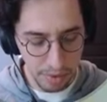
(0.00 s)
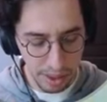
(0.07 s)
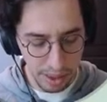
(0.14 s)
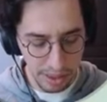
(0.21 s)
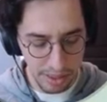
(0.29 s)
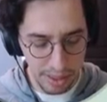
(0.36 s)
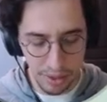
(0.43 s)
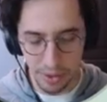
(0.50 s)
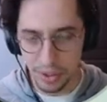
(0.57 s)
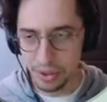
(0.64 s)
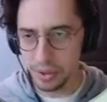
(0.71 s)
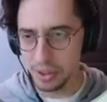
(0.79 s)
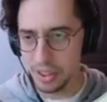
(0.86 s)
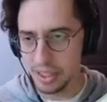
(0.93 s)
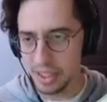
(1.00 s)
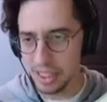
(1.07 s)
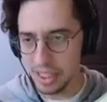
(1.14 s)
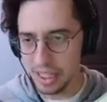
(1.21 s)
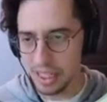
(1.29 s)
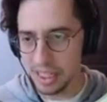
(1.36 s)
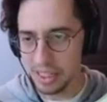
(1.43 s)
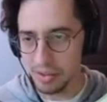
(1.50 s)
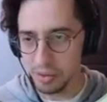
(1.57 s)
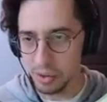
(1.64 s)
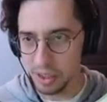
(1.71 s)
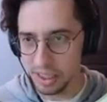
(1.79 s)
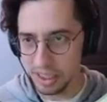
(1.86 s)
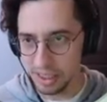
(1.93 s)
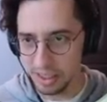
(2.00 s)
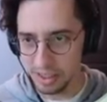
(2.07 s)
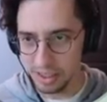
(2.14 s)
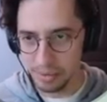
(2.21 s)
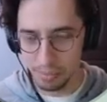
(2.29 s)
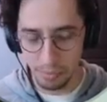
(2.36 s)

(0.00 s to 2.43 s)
d de x sur dt égale r fois x.